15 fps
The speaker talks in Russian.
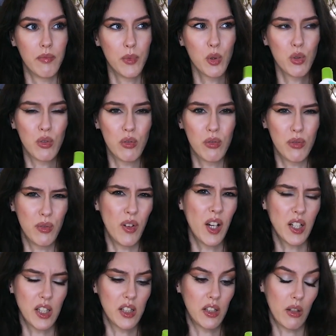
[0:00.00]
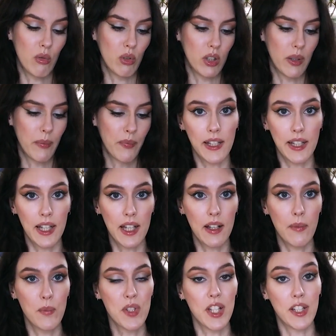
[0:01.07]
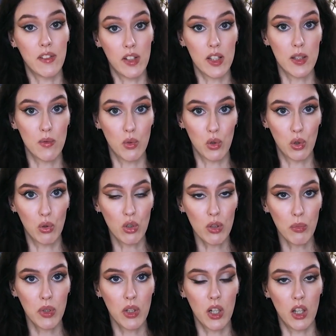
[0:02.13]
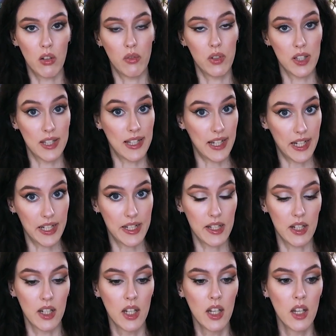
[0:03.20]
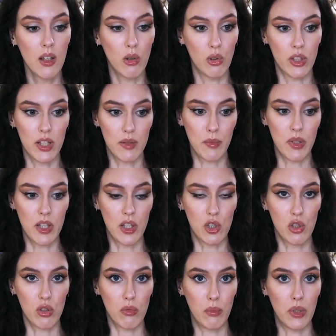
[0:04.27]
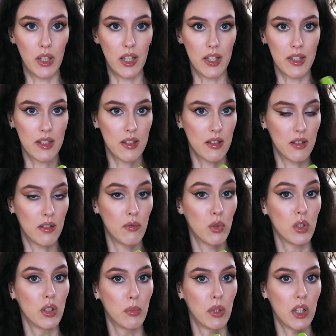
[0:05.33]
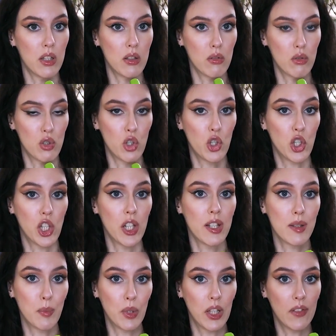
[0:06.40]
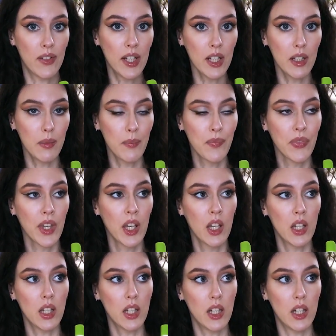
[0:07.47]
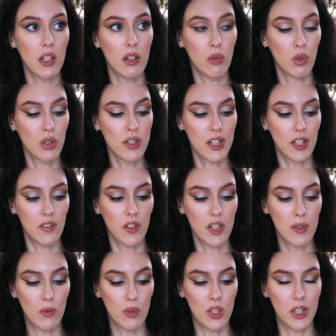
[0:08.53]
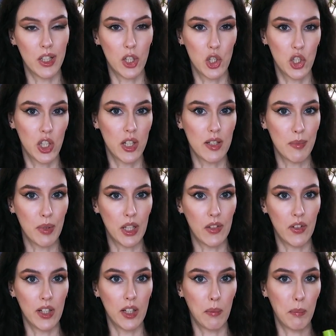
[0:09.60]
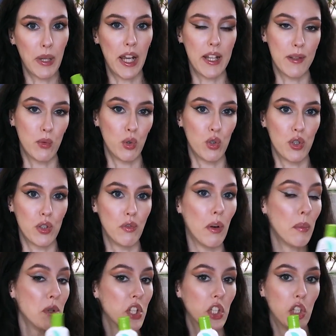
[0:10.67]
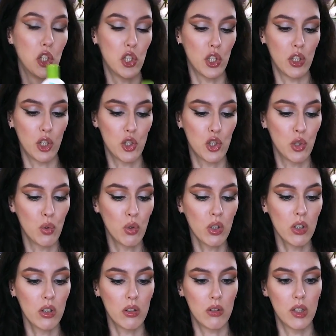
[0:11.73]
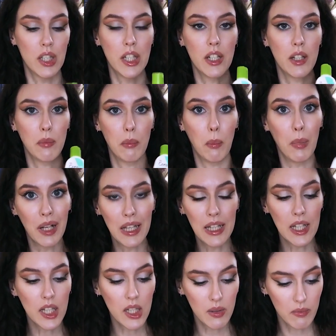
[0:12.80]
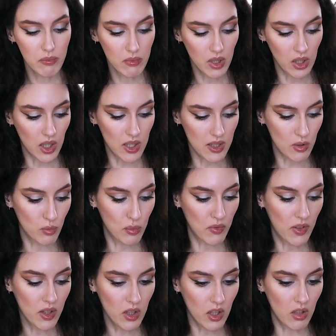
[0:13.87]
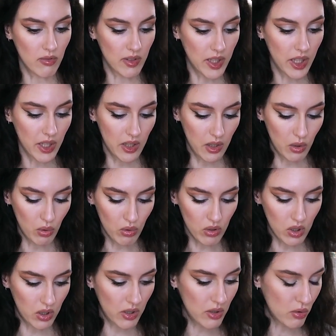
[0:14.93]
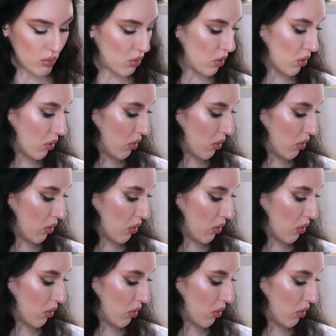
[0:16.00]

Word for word: ну, два где-то года. Она соответствует норме, как вы знаете. У нас баланс, баланс водный баланс кожи 4,5, и он соответствует где-то 4,5-5. То есть вообще не щелочной, не мыльный, Классная умывалка, хватает надолго, не сушит